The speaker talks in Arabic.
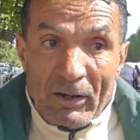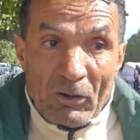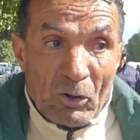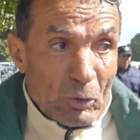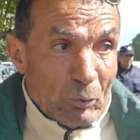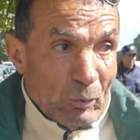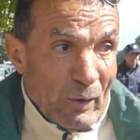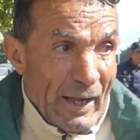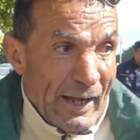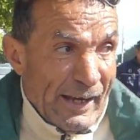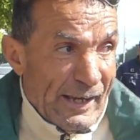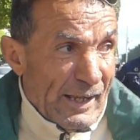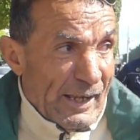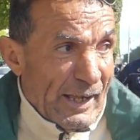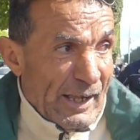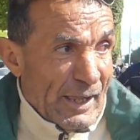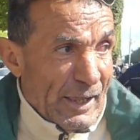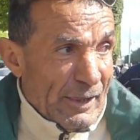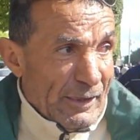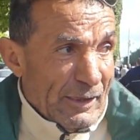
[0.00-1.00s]
قلت له
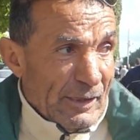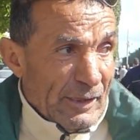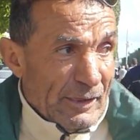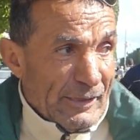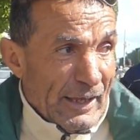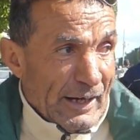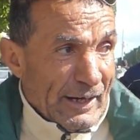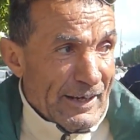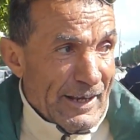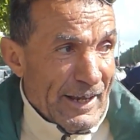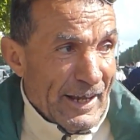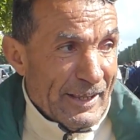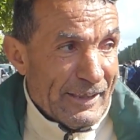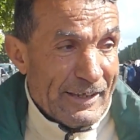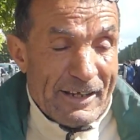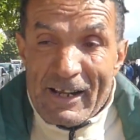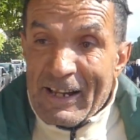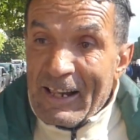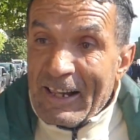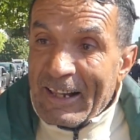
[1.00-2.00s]
هيا الثكنه
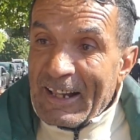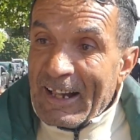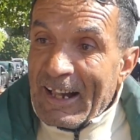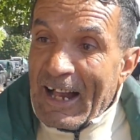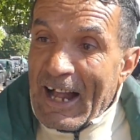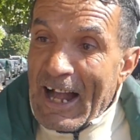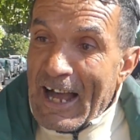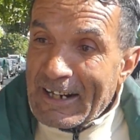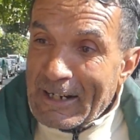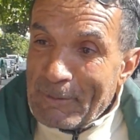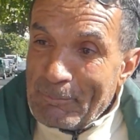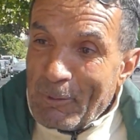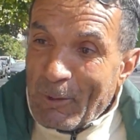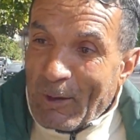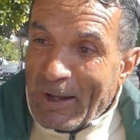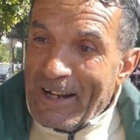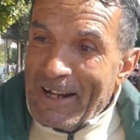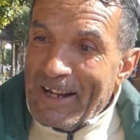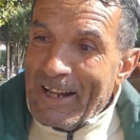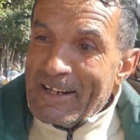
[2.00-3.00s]
هذه أهرب
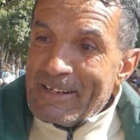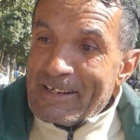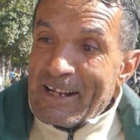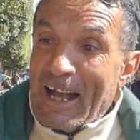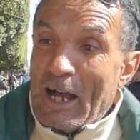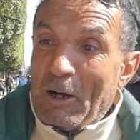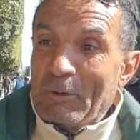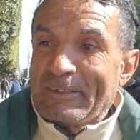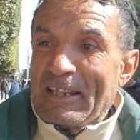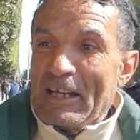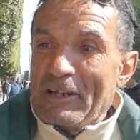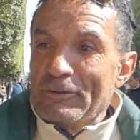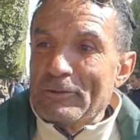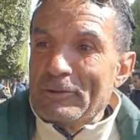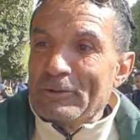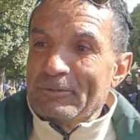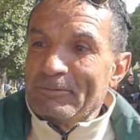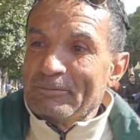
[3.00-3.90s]
وخلاني هاو التليفون